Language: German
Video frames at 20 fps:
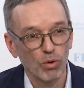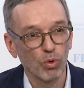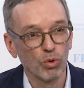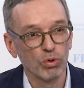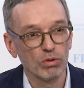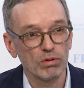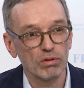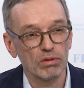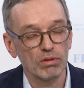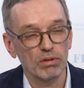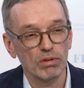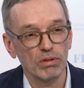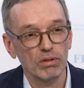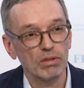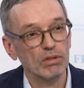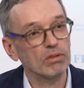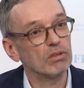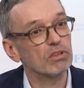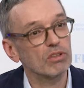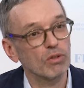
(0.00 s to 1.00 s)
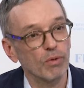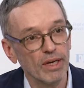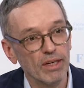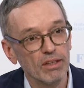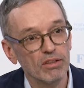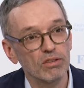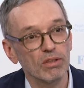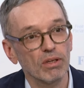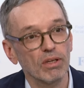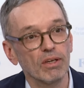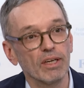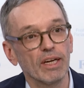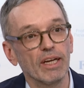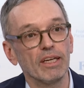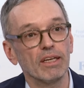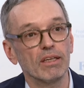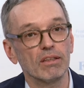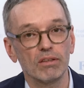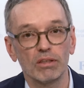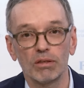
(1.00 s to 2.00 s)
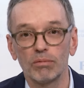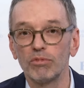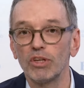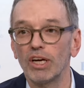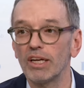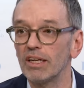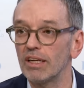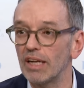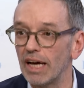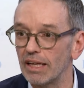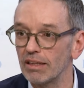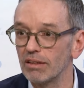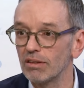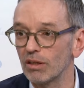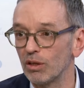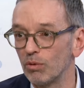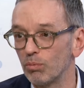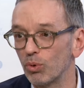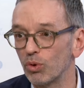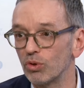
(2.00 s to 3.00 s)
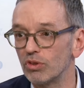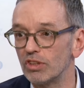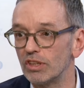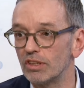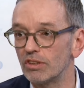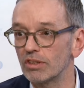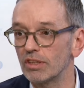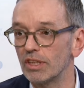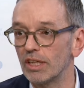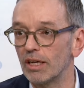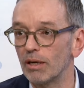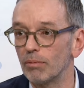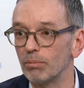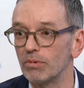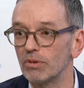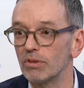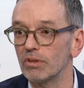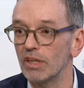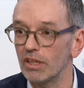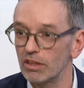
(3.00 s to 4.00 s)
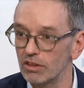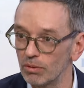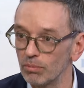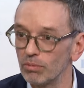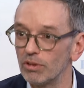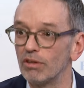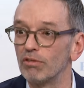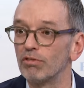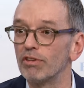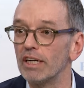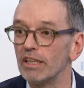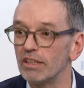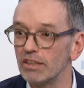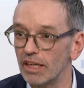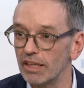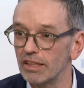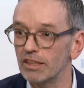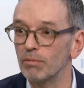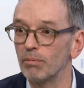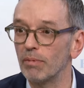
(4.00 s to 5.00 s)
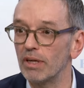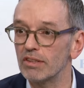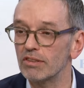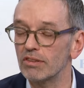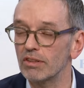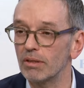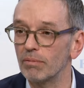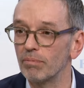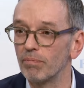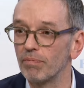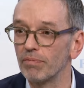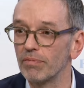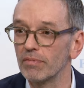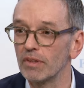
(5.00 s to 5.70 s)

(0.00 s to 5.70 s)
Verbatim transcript: Und das ist gar nicht so lange her, da haben wir einen anderen Prozess gehabt. Da geht es um den Fall Teichtmeister.